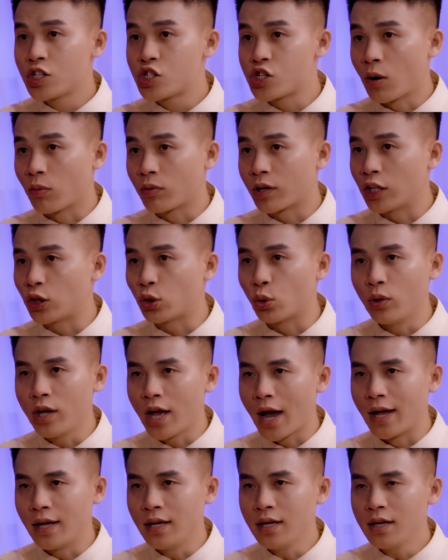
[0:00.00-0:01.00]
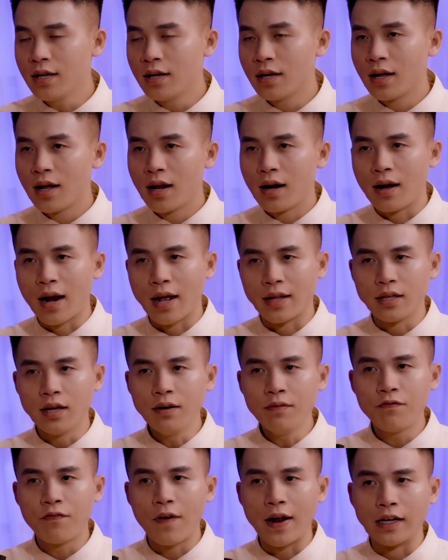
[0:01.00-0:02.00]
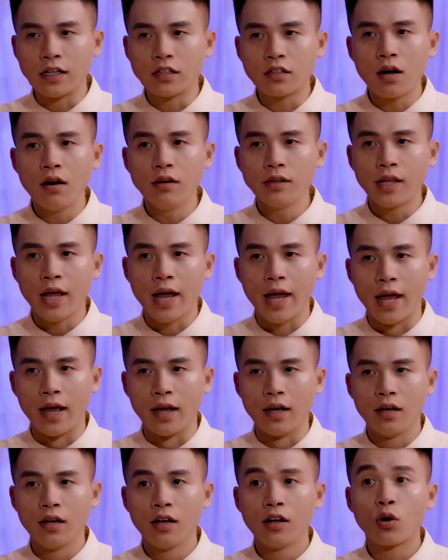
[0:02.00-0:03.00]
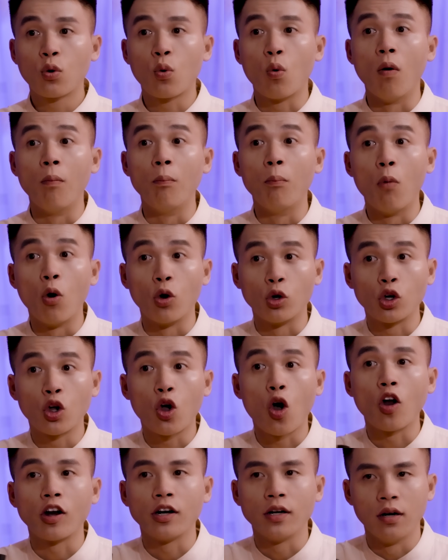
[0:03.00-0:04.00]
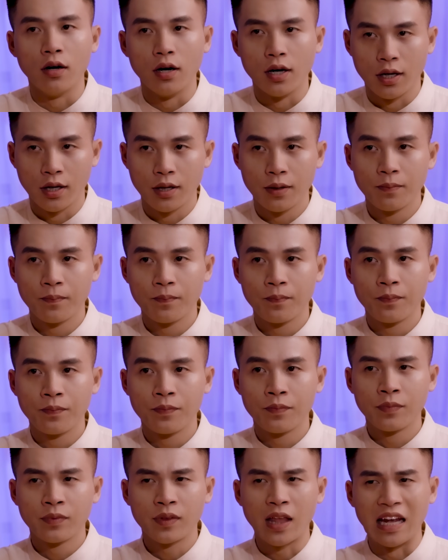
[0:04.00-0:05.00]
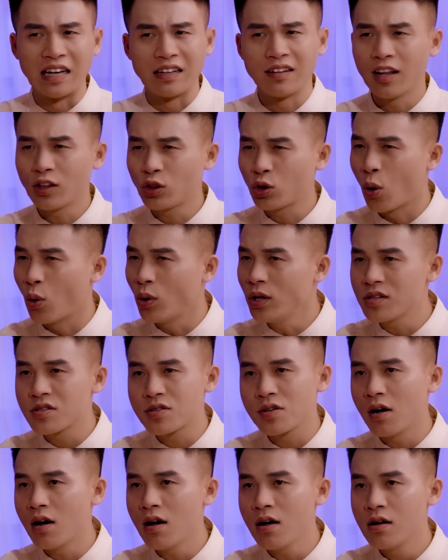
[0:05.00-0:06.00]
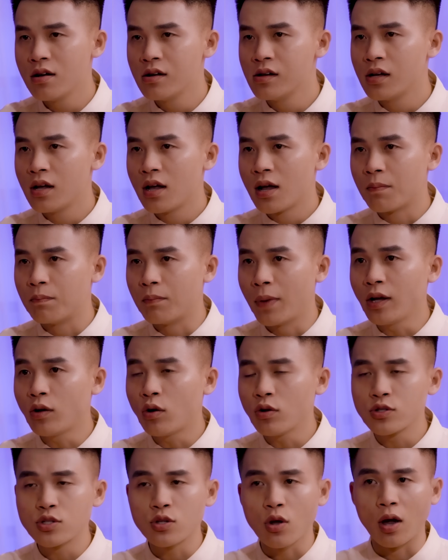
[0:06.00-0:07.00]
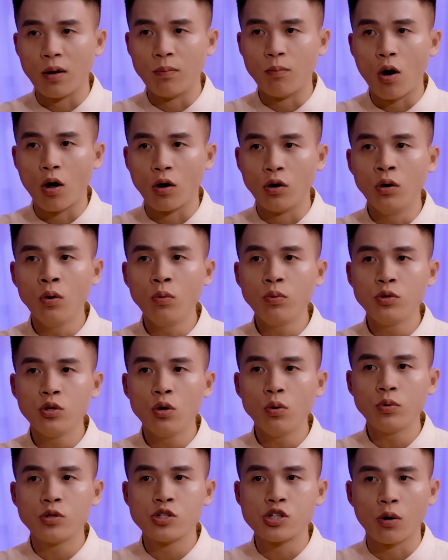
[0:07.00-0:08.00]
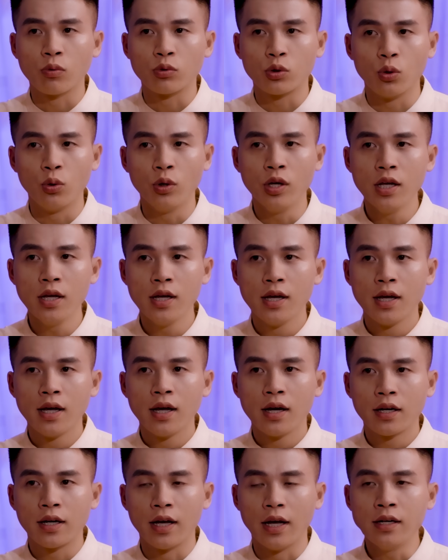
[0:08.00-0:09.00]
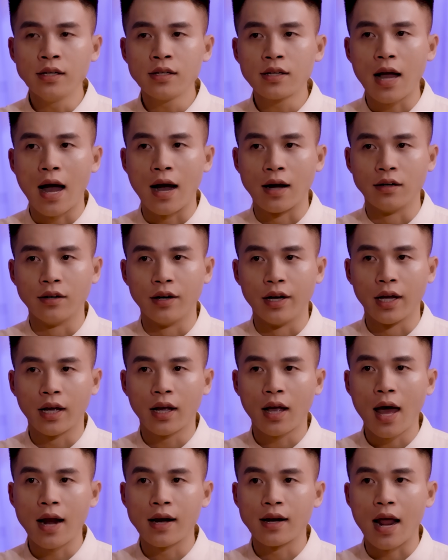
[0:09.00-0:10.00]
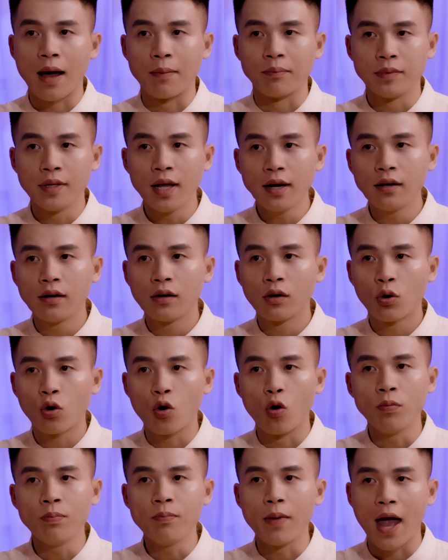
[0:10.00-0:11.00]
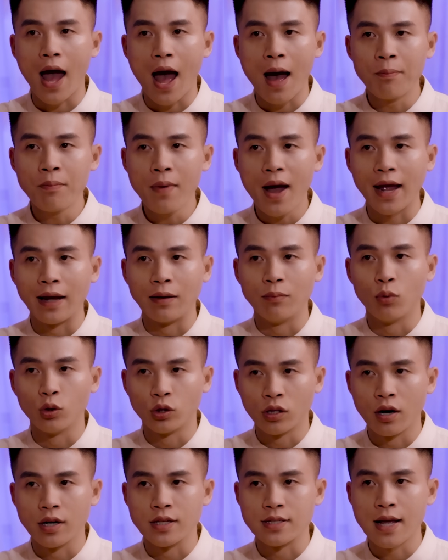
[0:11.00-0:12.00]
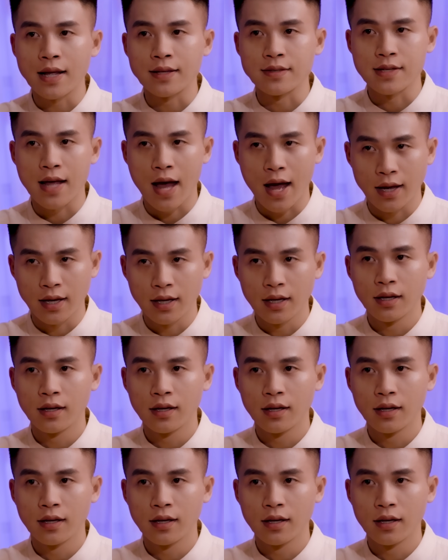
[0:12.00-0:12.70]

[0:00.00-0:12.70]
Trong cái túi ấy là những phần cơ thể của một con người. Thịt đã thối rữa, mấy con giòi bò lúc nhúc trong túi khiến cả người can đảm nhất cũng bị ám ảnh một thời gian dài.